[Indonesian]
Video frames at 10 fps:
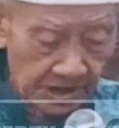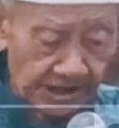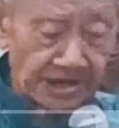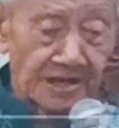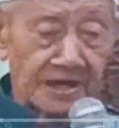
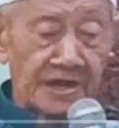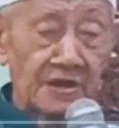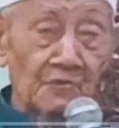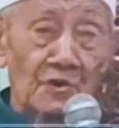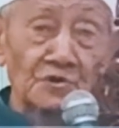ing
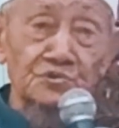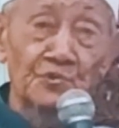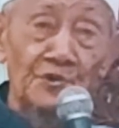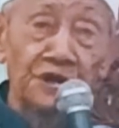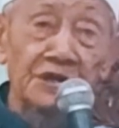wong
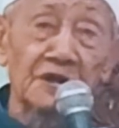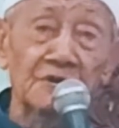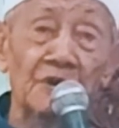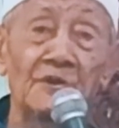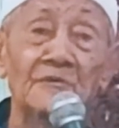tua nih
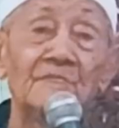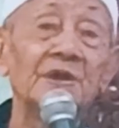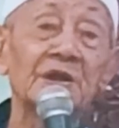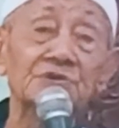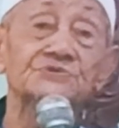kegolong
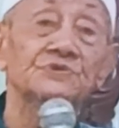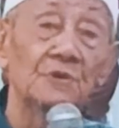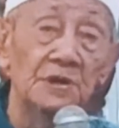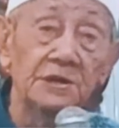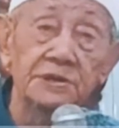minas
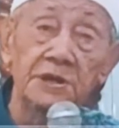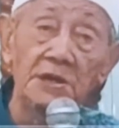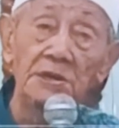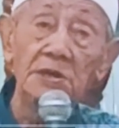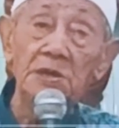
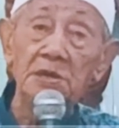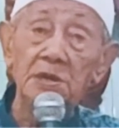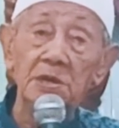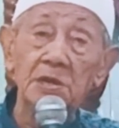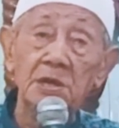solihin
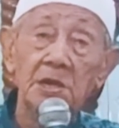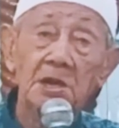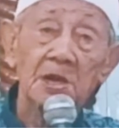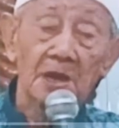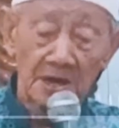
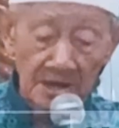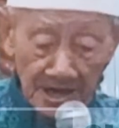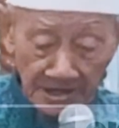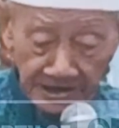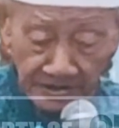
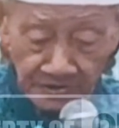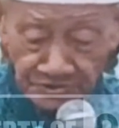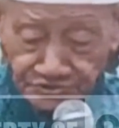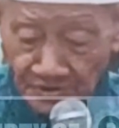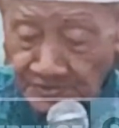
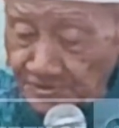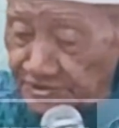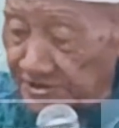nalika telung